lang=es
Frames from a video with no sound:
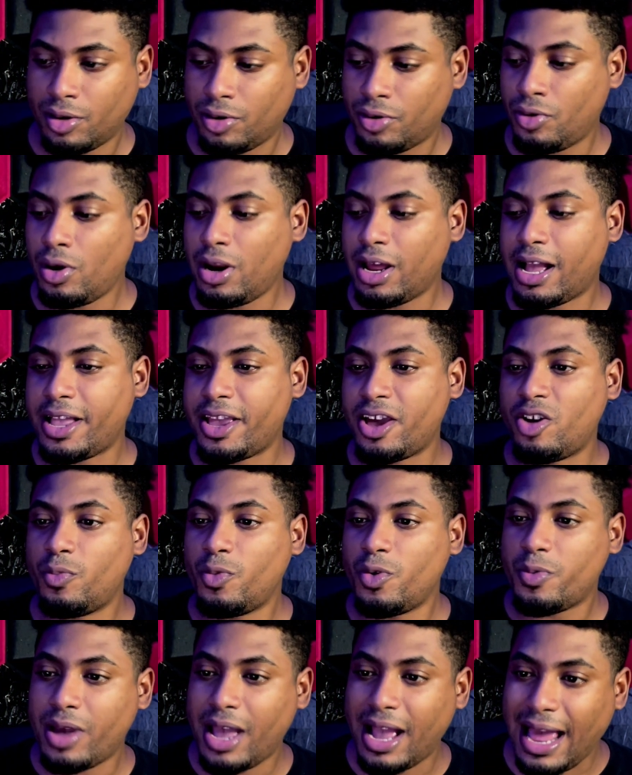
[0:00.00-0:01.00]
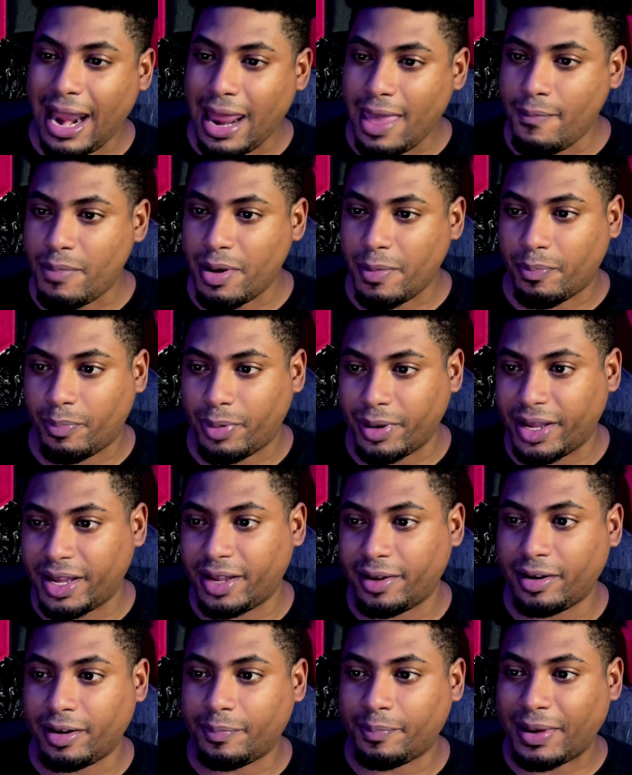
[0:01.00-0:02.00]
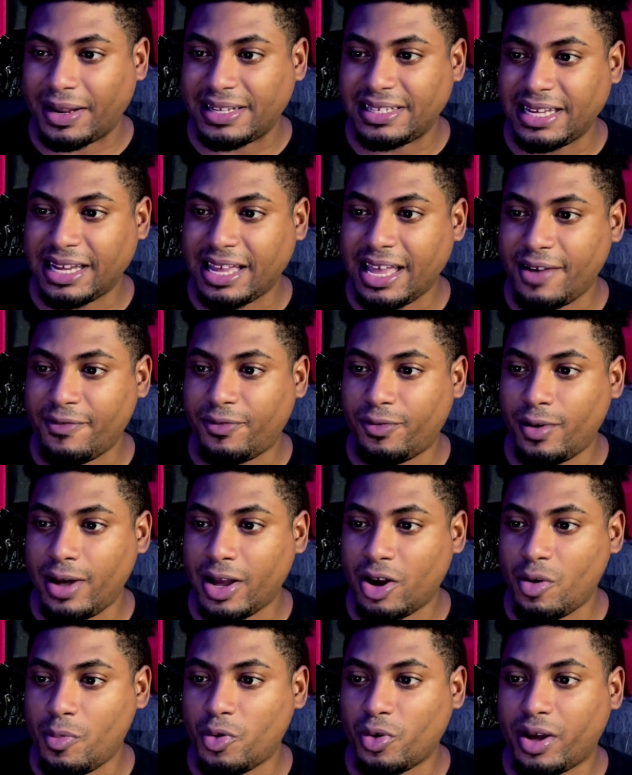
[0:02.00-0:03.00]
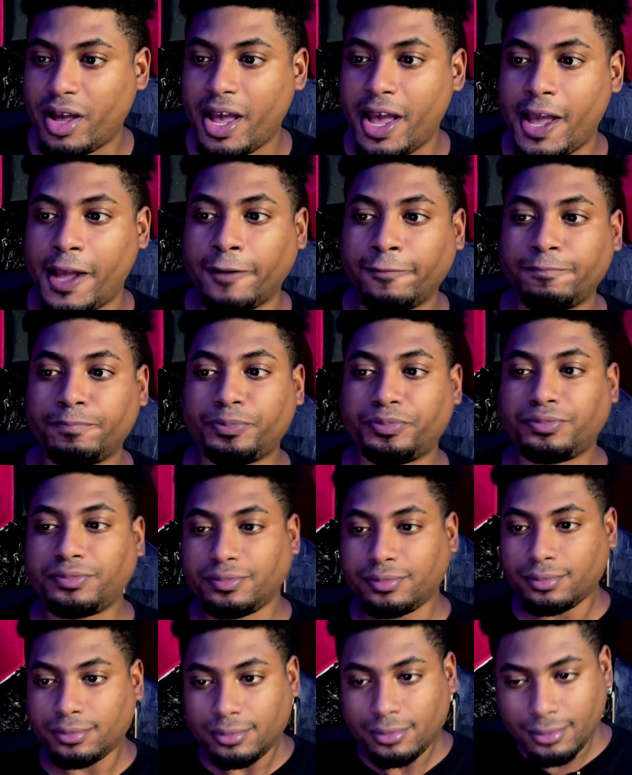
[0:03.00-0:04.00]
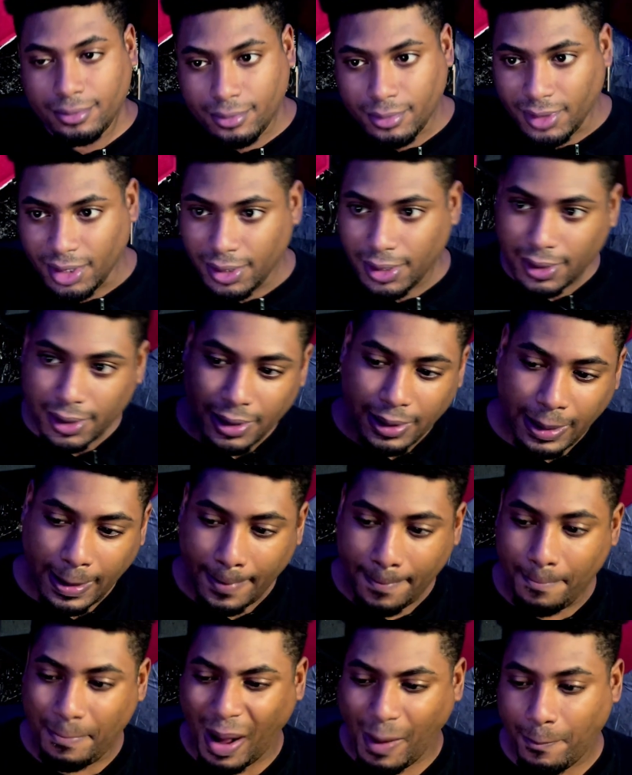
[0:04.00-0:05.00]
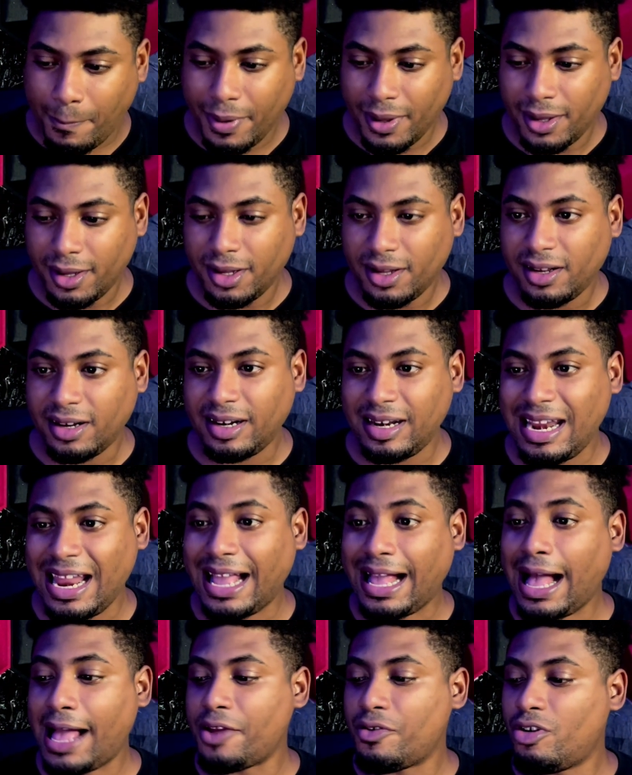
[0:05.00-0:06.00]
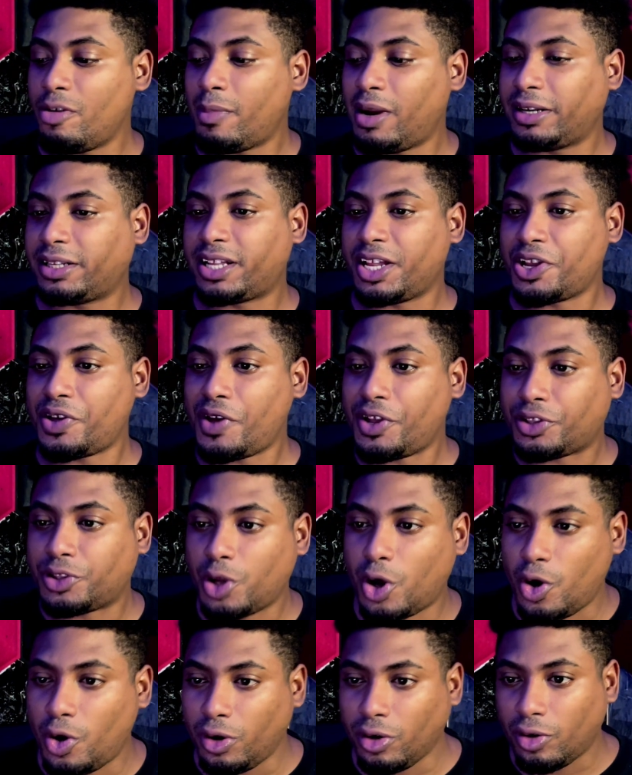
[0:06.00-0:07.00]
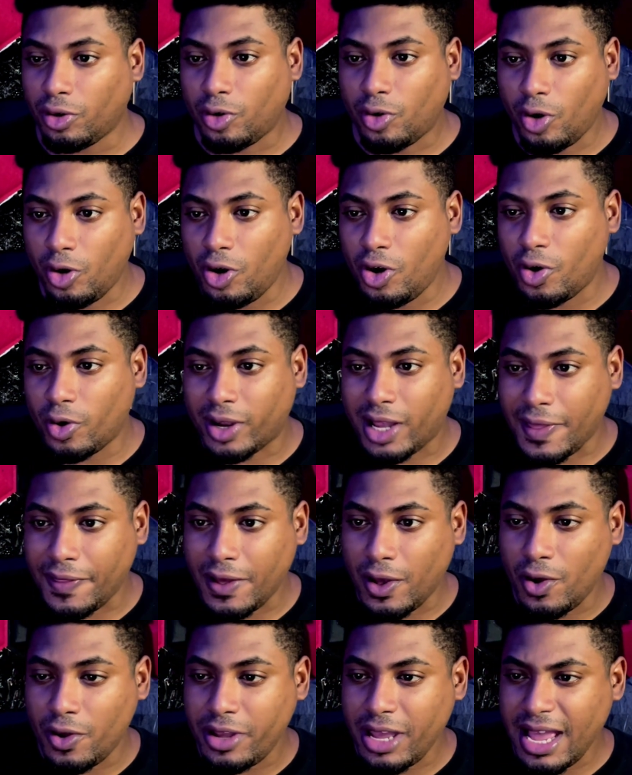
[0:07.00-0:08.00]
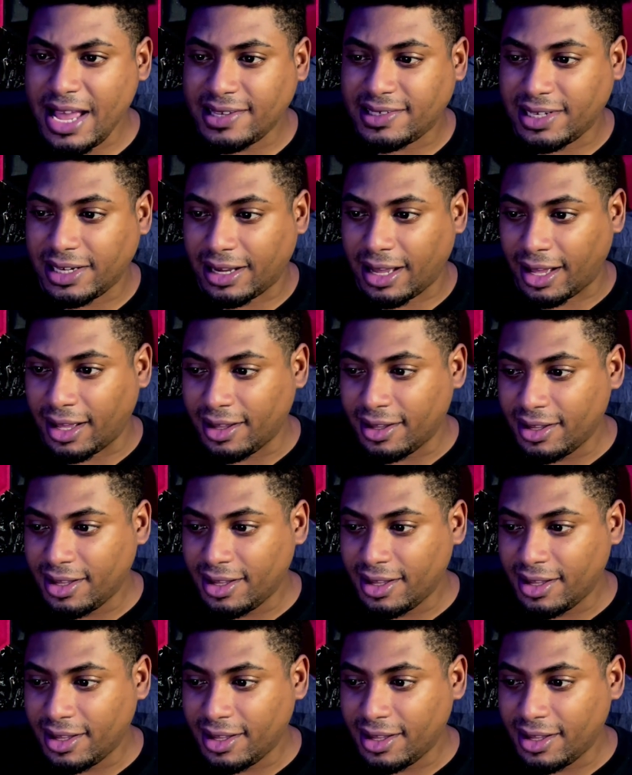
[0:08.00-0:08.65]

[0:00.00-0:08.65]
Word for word: No le cayeron muy bien a la MVP. Parece que fue como que... ¡Pop! Le cayó el martillo de Thor con lo que dijo Jessica.